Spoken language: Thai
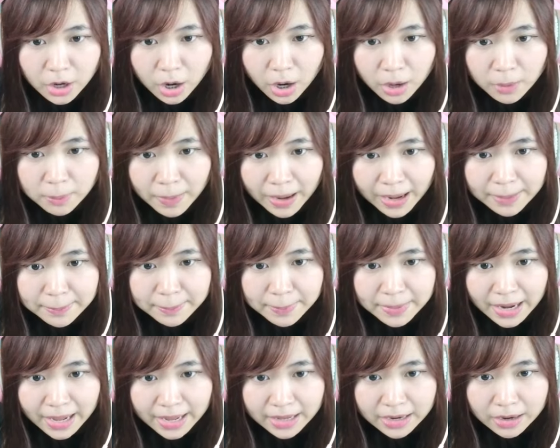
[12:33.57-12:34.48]
น้องผ่าน
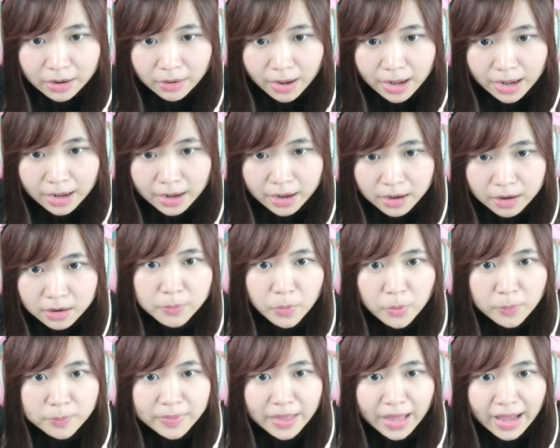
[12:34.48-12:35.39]
ไปได้อีกแล้วอ่ะ
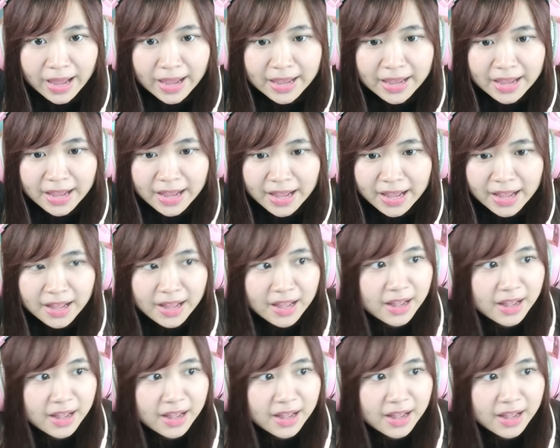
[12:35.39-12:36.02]
ปุ่มไหนอ่ะ